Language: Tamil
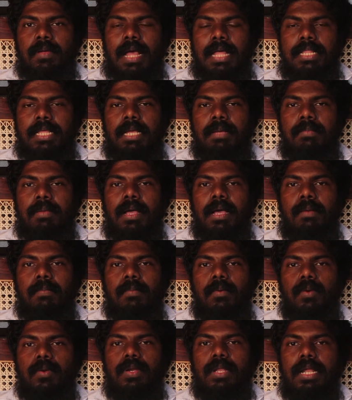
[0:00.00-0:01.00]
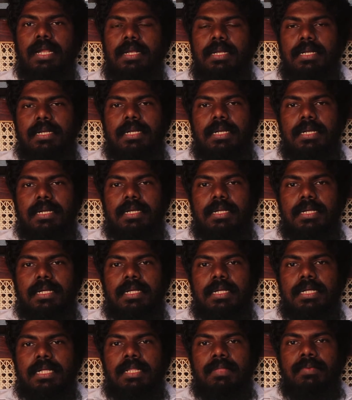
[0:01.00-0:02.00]
அதிகமாக போட்டால்
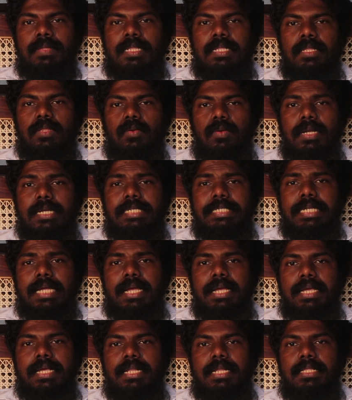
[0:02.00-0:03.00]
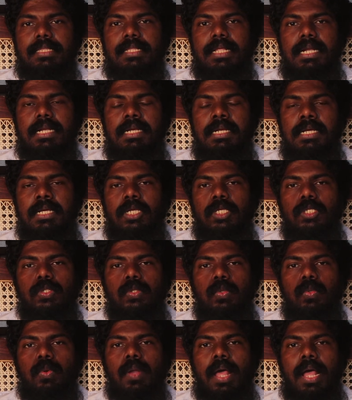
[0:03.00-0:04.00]
அது வந்து தொடர்ச்சியாக இருந்தால்
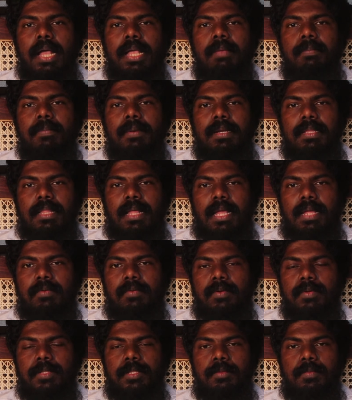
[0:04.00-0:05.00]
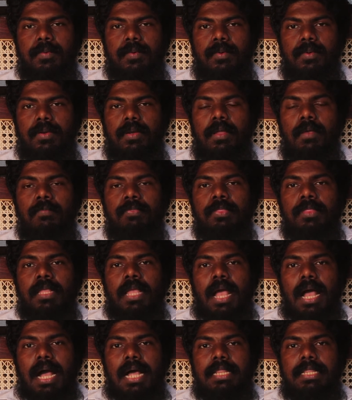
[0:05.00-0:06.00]
சூடாகி பழுதாகி விடுவது போல்
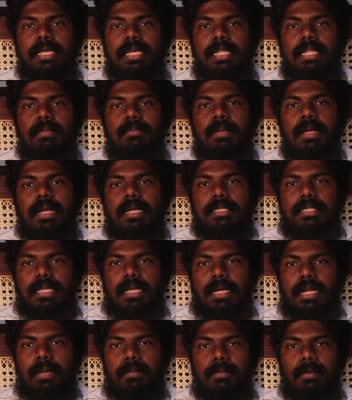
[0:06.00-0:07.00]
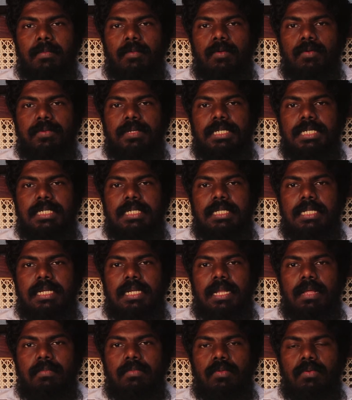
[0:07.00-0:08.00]
அதீதமாக சங்கல்பம் ஒரு விஷயத்தை
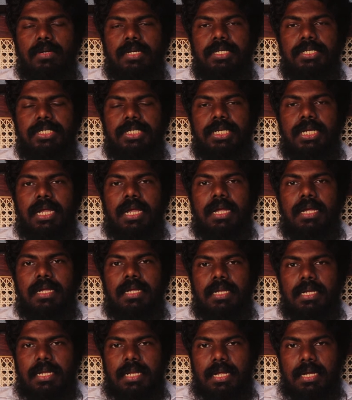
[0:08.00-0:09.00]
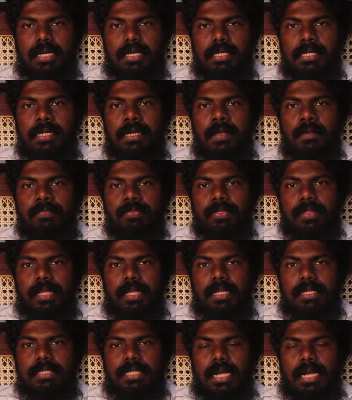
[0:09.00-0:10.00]
நாம் தொடர்ச்சியாக நாங்கள்
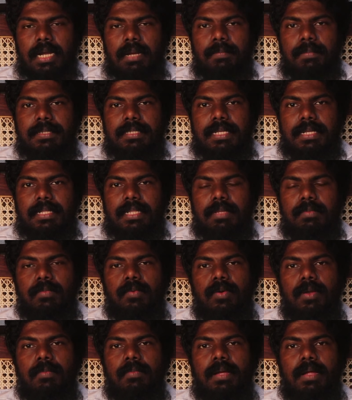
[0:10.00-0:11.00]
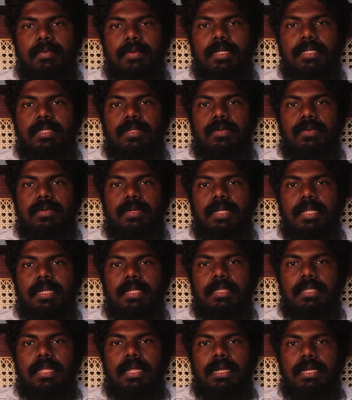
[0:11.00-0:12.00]
சங்கல்ப சக்தி மூலம் கவனித்து
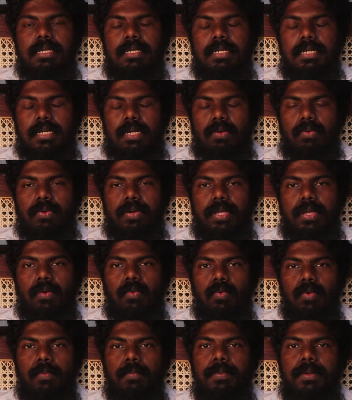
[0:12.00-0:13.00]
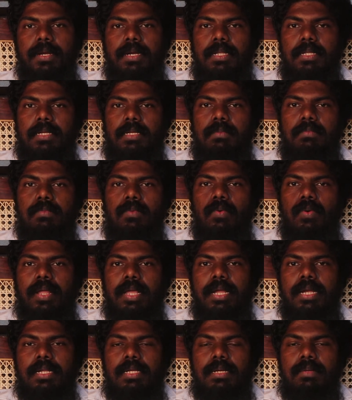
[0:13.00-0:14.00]
கொண்டிருந்தால் எங்களுடைய உறுப்புகளுக்கும்
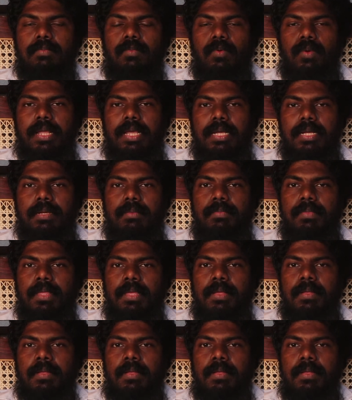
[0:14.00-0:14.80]
மூளைகளுக்கு மூளைக்கும்